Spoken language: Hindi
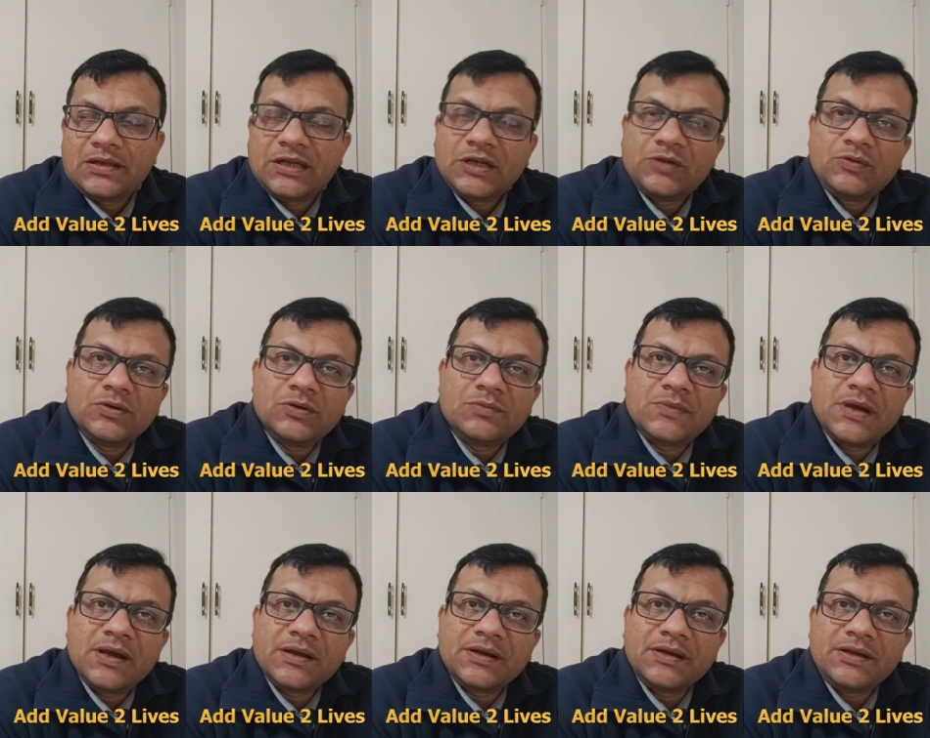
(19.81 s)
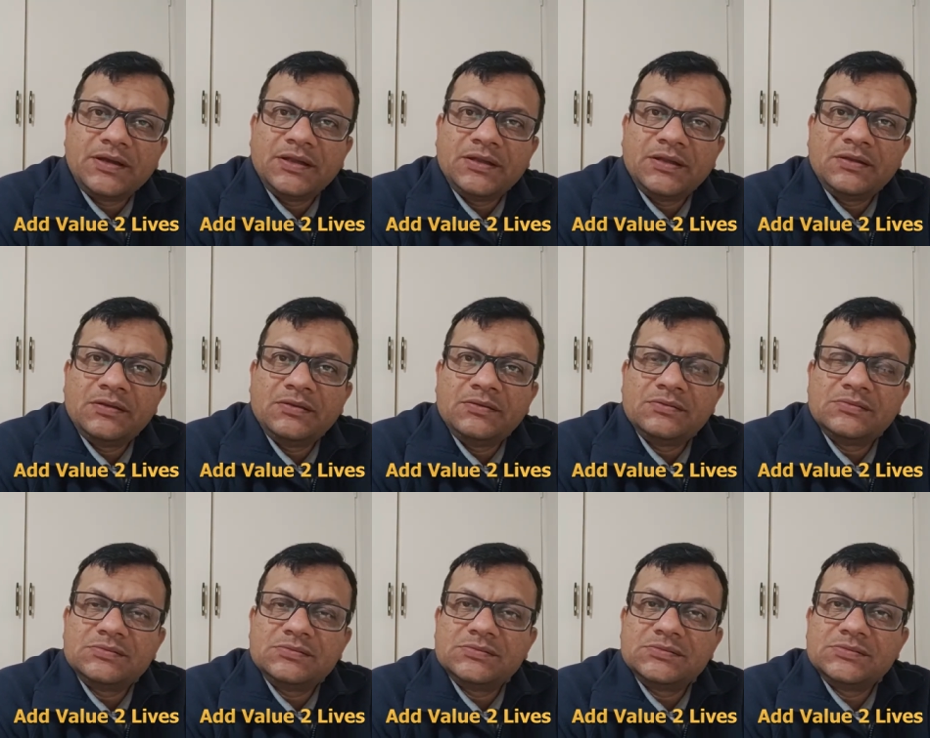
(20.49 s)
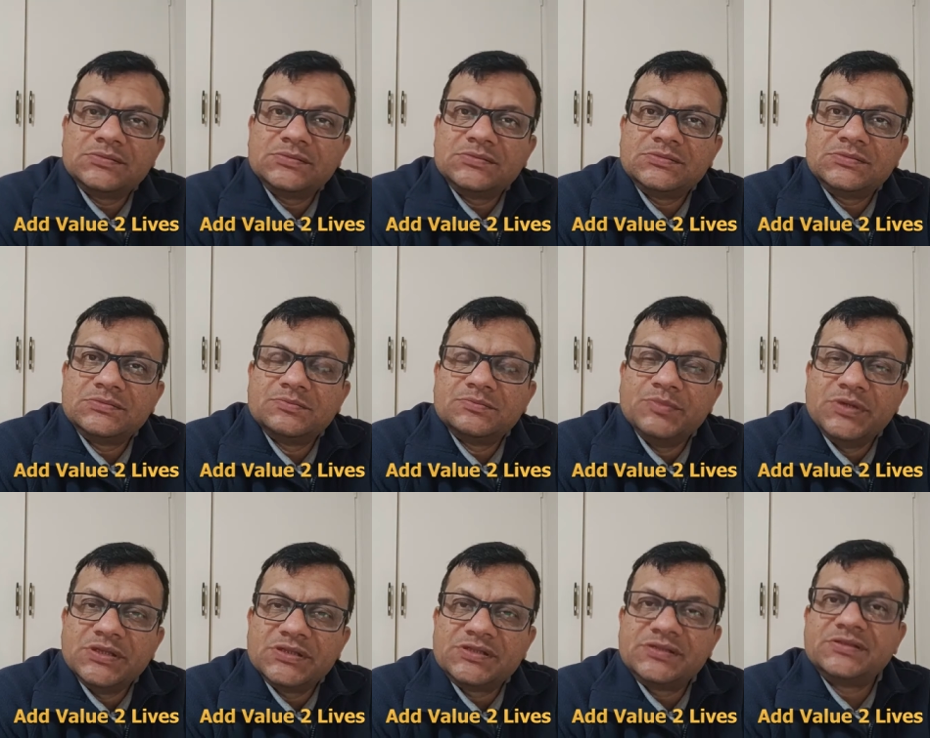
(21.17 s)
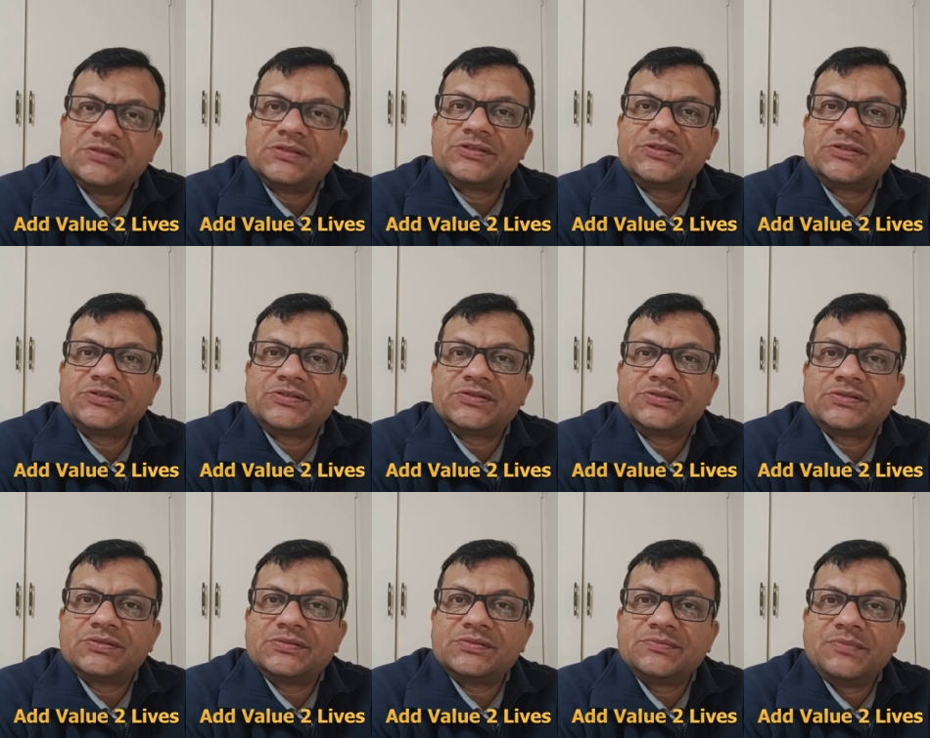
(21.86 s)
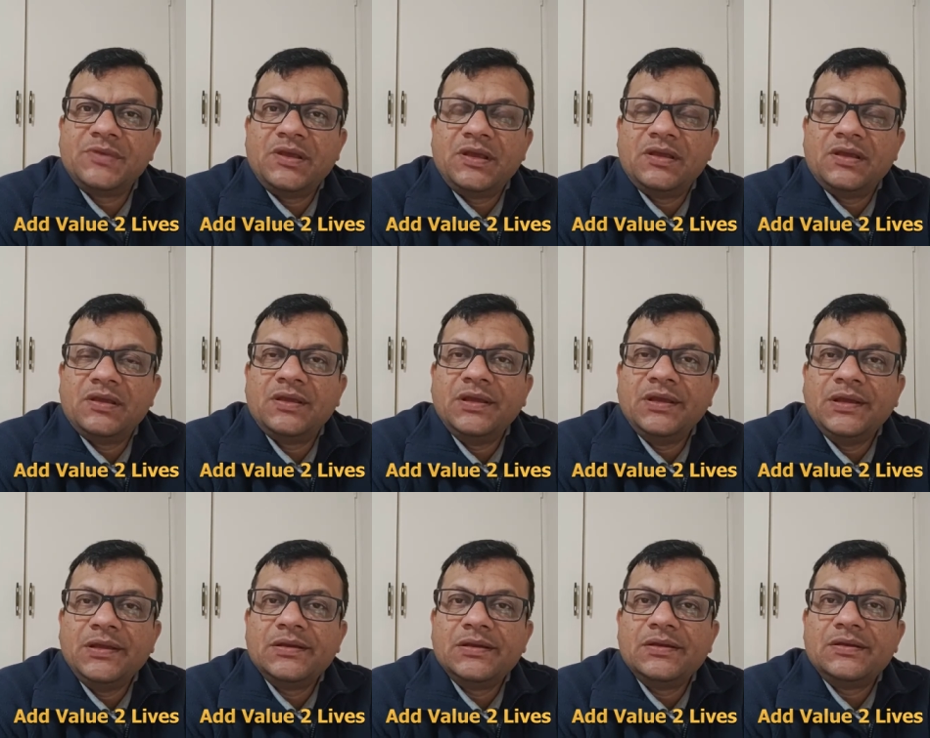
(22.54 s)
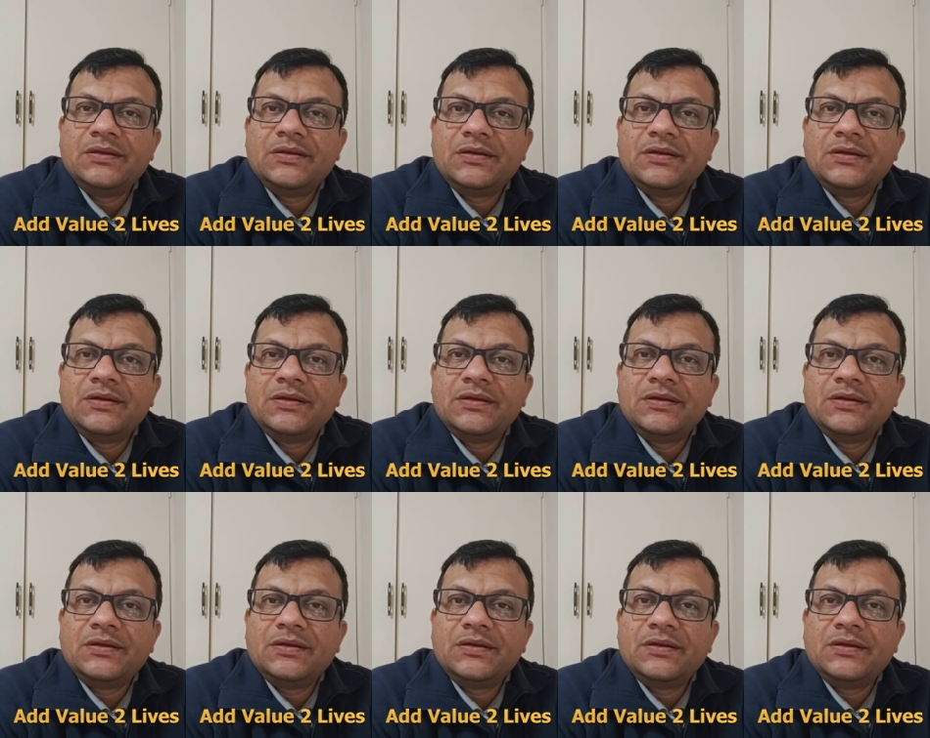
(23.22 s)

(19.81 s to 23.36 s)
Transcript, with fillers: नेटवर्क मार्केटिंग बिजनेस में